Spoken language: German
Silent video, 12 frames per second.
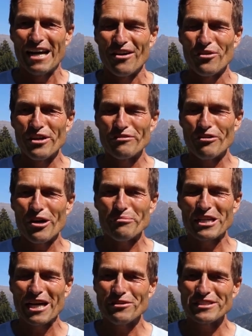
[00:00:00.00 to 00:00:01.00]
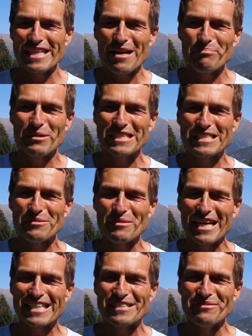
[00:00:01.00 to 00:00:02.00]
Und ich freue mich auch sehr bis zum
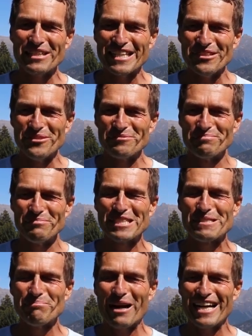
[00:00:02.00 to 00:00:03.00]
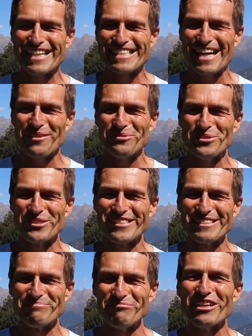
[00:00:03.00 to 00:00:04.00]
nächsten Video. Bis bald,
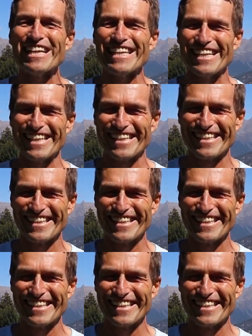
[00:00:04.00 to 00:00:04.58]
Servus, Pirti.